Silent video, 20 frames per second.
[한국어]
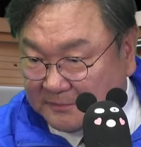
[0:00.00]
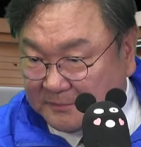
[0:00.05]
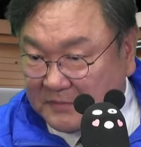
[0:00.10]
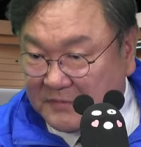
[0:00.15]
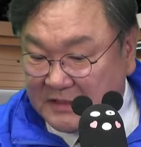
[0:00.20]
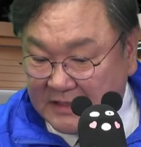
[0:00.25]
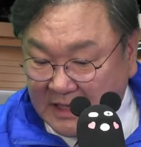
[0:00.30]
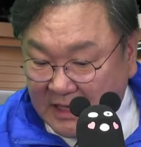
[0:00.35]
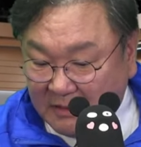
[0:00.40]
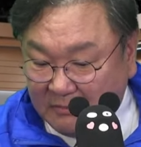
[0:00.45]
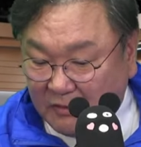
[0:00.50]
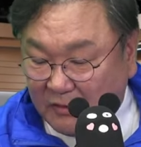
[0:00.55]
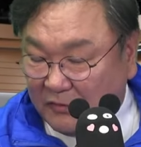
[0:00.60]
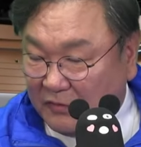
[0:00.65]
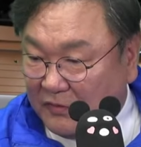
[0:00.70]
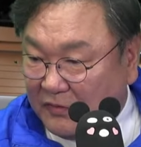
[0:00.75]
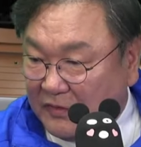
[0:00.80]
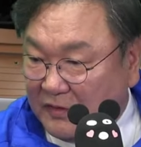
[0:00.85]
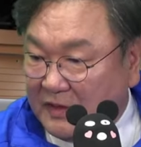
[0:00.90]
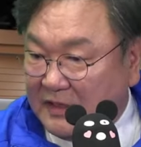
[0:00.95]
자본,
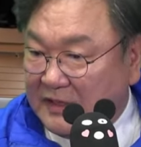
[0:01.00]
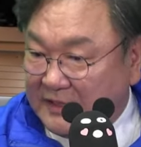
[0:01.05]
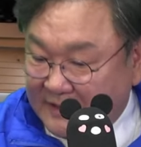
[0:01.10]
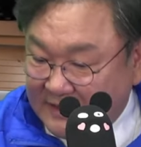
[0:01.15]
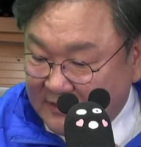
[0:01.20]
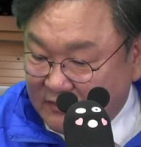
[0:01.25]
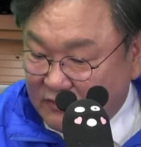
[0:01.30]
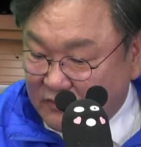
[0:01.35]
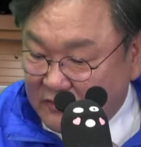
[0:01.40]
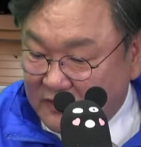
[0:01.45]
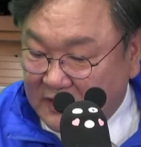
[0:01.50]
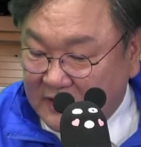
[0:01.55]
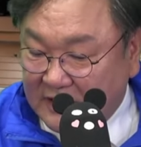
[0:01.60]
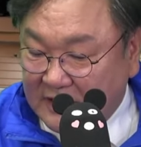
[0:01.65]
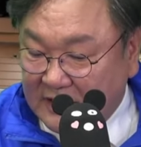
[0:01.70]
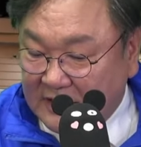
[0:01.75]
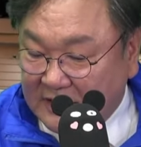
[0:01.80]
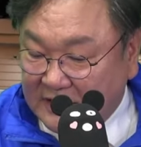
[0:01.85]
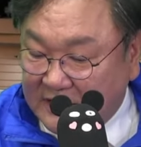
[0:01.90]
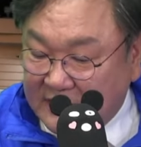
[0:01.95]
기술
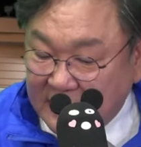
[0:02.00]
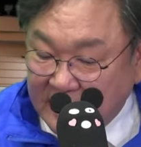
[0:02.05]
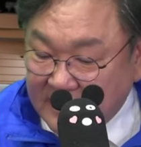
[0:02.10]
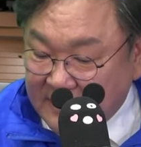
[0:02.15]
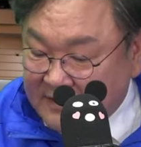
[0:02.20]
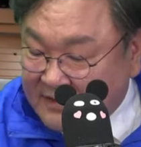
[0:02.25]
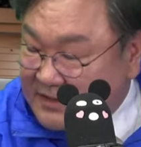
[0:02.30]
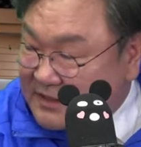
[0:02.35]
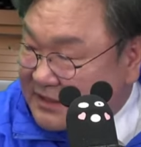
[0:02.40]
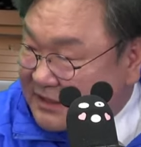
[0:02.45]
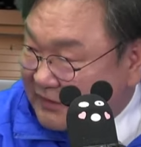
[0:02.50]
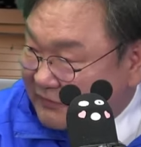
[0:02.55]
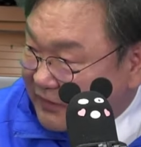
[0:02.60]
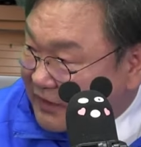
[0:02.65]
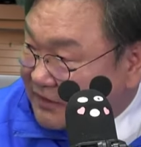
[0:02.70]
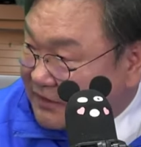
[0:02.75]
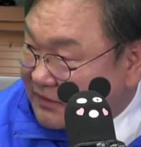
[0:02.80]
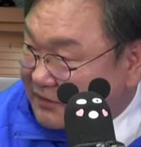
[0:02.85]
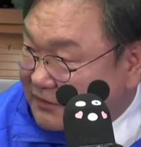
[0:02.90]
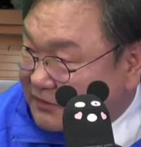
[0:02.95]
이게 있으니까
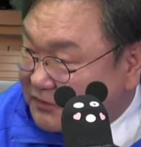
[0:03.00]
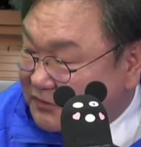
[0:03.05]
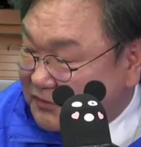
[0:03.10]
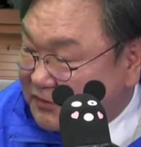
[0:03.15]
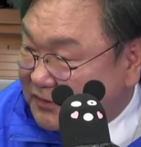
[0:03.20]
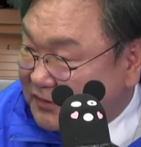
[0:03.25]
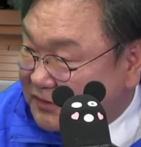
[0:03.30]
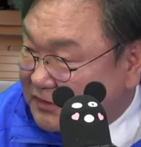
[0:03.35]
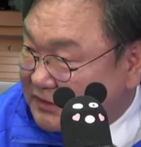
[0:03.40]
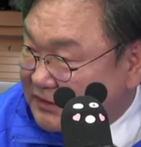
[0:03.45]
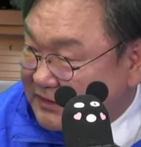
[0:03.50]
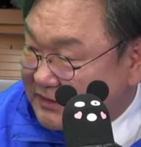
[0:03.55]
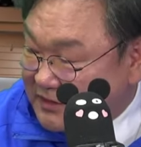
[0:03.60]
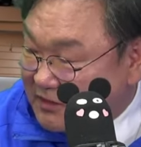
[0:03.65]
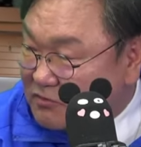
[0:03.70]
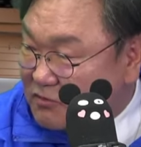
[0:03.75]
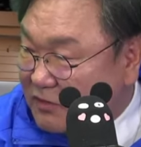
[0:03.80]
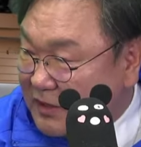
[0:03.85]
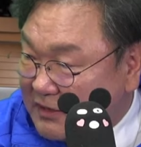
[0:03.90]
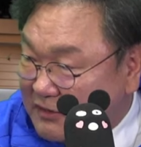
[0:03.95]
된 거거든요. 네.
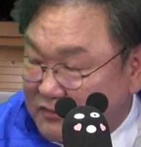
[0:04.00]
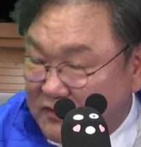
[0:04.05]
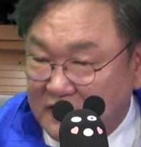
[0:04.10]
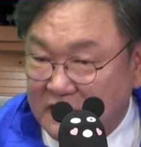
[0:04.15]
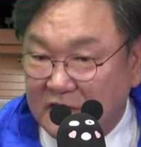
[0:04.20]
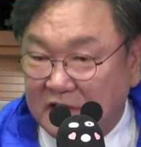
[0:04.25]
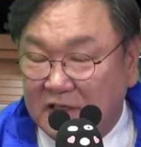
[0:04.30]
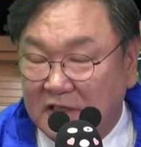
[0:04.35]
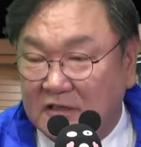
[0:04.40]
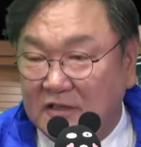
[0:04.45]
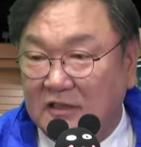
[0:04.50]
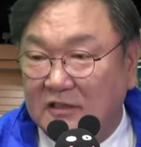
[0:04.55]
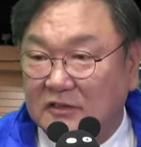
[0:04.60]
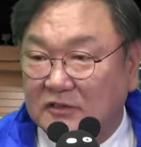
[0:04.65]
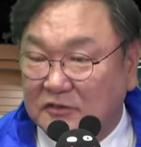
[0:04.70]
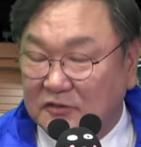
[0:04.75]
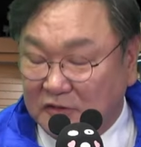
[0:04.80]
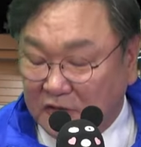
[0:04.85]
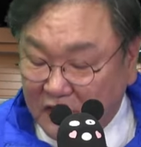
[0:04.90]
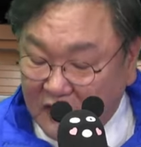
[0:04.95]
성공할 수 있었던
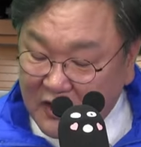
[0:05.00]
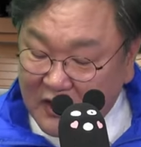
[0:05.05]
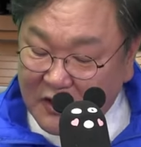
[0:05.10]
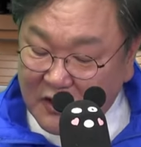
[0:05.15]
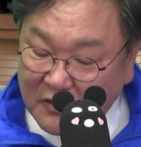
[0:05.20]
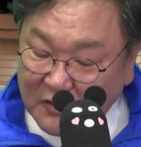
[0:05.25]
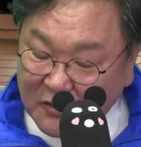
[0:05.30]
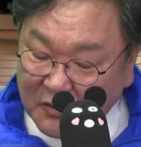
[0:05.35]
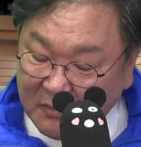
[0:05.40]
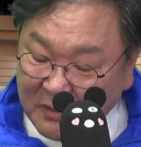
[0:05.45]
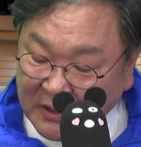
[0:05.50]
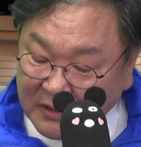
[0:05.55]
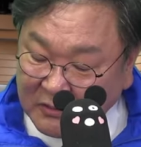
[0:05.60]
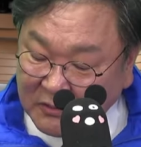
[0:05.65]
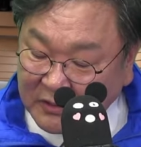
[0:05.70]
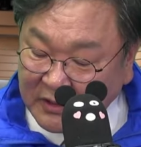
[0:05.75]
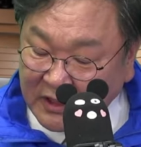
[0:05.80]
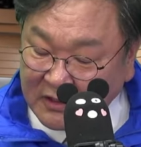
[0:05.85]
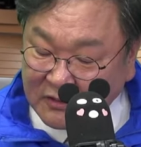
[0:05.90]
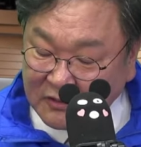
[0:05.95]
거거든요. 요 판교
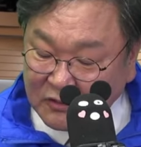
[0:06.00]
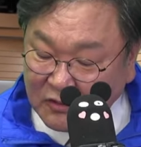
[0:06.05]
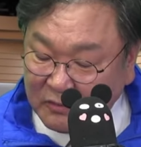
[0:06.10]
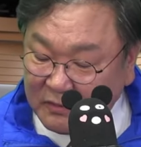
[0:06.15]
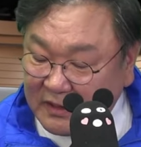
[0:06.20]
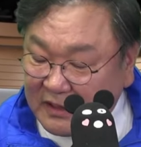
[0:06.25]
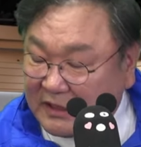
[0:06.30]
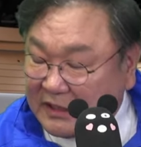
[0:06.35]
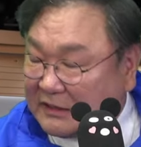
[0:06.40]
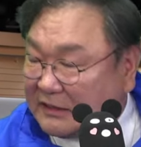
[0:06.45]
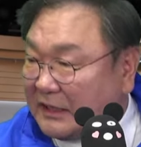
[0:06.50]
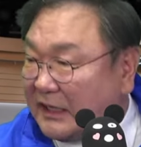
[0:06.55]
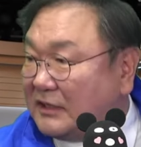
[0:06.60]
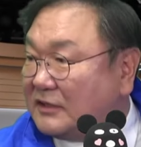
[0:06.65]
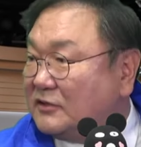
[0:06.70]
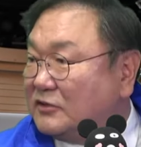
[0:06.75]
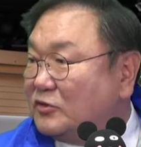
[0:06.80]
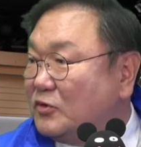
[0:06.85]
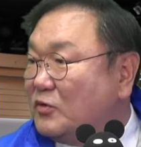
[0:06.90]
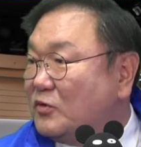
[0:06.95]
테크노밸리가 딱
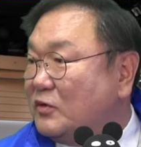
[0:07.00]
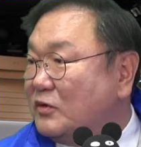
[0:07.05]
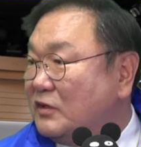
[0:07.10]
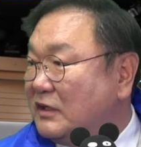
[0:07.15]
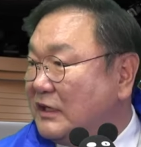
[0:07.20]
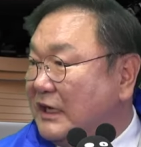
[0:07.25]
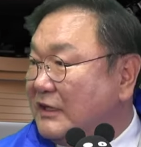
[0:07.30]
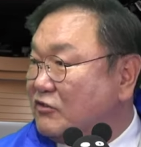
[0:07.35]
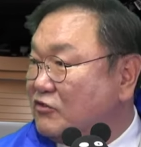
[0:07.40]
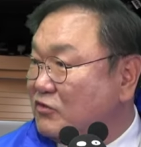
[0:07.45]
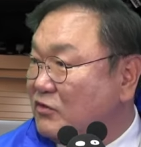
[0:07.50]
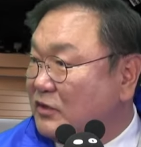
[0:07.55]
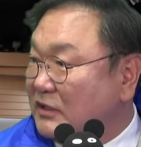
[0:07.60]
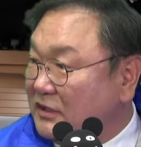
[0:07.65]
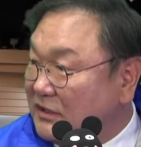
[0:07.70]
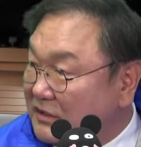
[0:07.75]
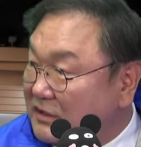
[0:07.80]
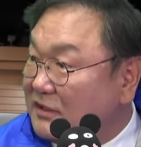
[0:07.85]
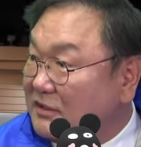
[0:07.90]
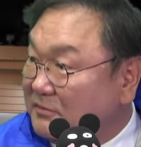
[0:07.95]
그 조건을 갖추고
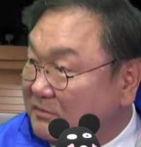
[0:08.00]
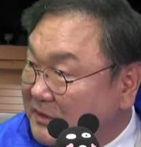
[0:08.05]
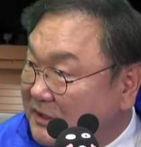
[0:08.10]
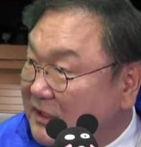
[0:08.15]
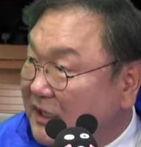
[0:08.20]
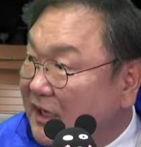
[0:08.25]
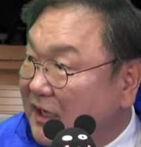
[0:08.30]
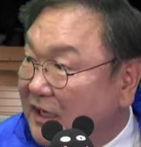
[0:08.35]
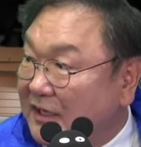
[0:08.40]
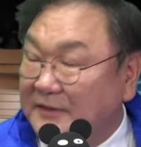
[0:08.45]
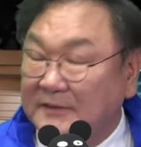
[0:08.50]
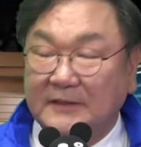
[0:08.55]
있는 겁니다.